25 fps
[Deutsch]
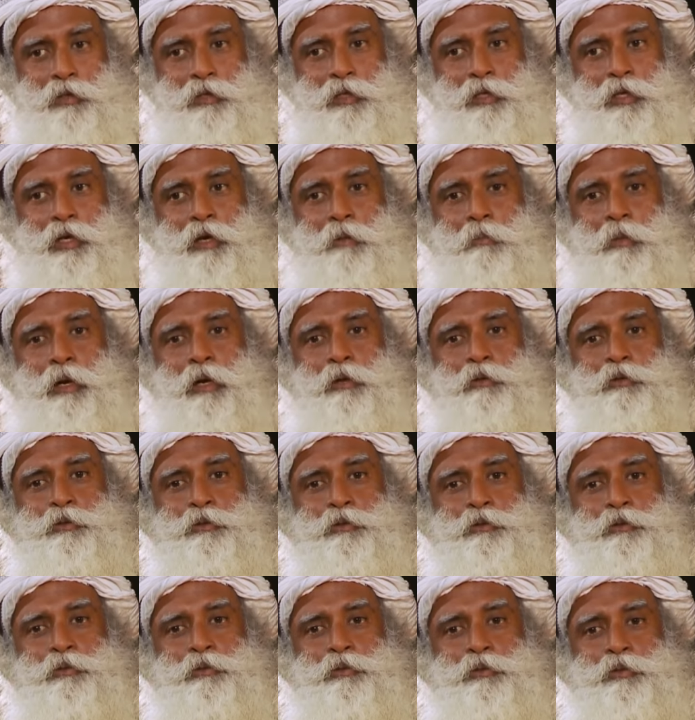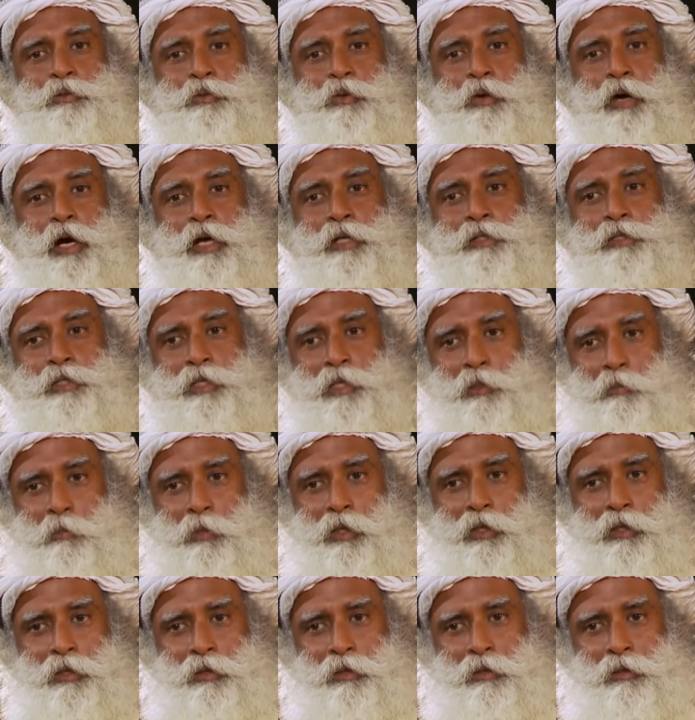Alles Mögliche über dich
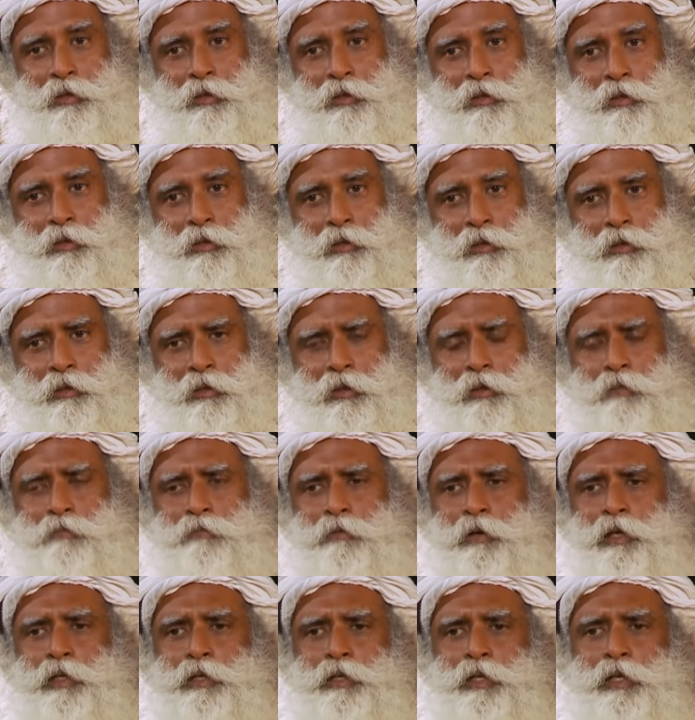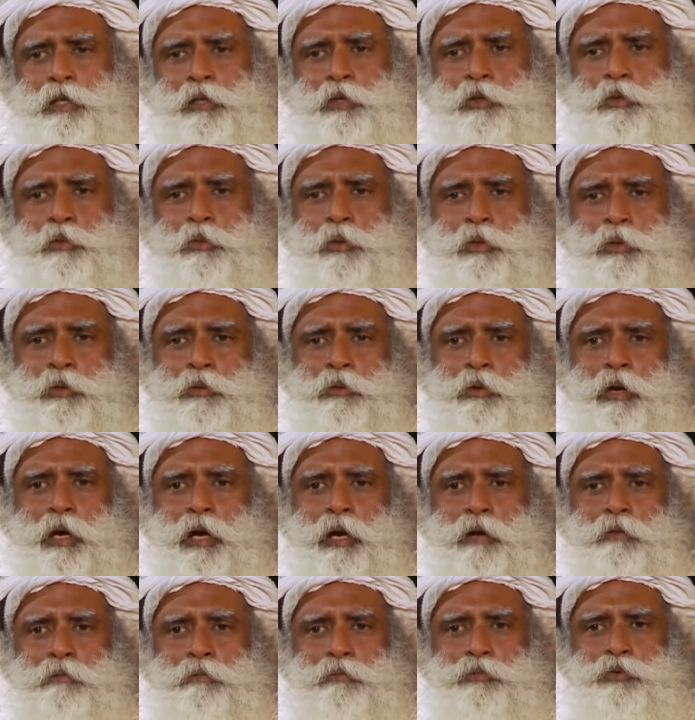fragst du mich. Wenn ich es dir
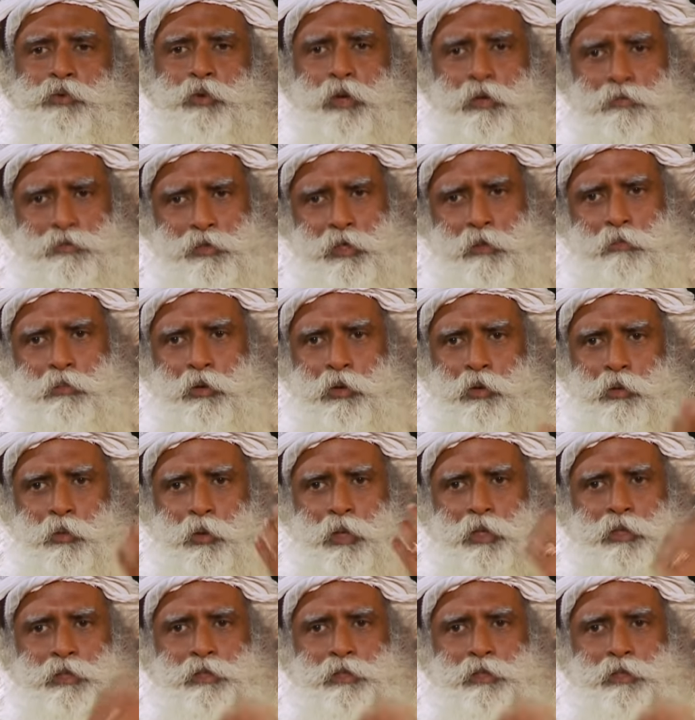sage, was hast du dann?